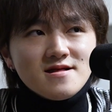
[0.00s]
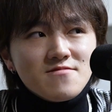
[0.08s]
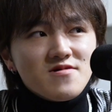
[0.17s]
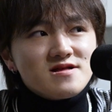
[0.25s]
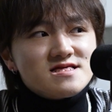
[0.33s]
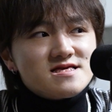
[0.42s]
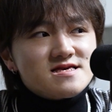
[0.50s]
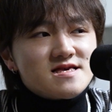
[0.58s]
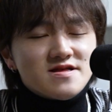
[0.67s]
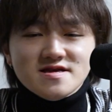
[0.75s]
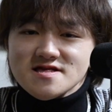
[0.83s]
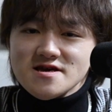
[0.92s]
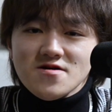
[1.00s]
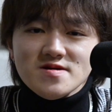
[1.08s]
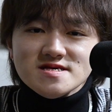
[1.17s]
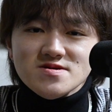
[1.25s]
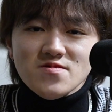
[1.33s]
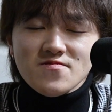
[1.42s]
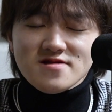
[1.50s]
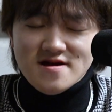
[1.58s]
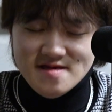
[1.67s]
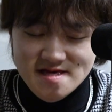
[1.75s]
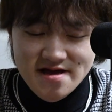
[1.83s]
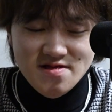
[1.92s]
まあ、小さな幸せをもうた
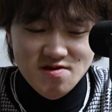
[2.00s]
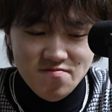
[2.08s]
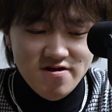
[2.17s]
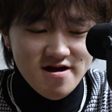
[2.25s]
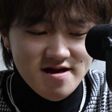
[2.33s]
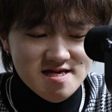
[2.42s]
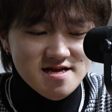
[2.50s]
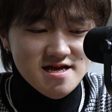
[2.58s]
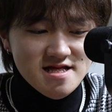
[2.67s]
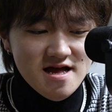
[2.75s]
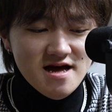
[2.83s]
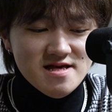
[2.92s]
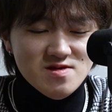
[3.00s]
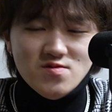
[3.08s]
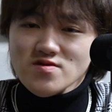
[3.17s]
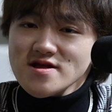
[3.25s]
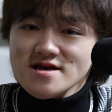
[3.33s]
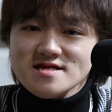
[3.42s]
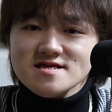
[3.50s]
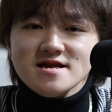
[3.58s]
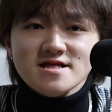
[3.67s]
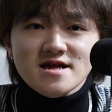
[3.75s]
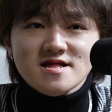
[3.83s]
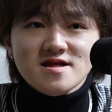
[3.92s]
くさん積み重ねたそんな一
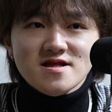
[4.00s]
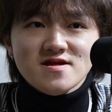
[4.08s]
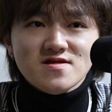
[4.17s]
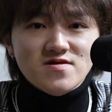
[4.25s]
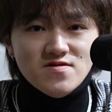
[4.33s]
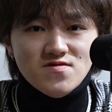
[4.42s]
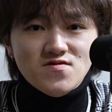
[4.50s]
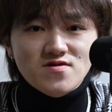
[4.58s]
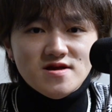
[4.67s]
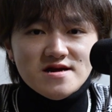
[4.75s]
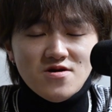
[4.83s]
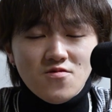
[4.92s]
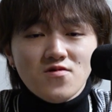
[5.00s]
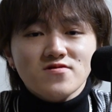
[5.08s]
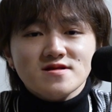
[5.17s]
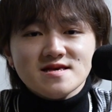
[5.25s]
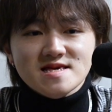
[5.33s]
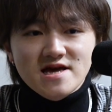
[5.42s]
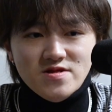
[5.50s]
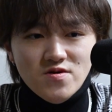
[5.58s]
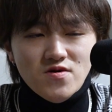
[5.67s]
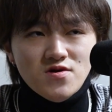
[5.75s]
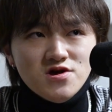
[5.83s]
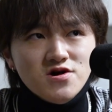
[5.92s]
年だったなっていうふうに思うんですけど、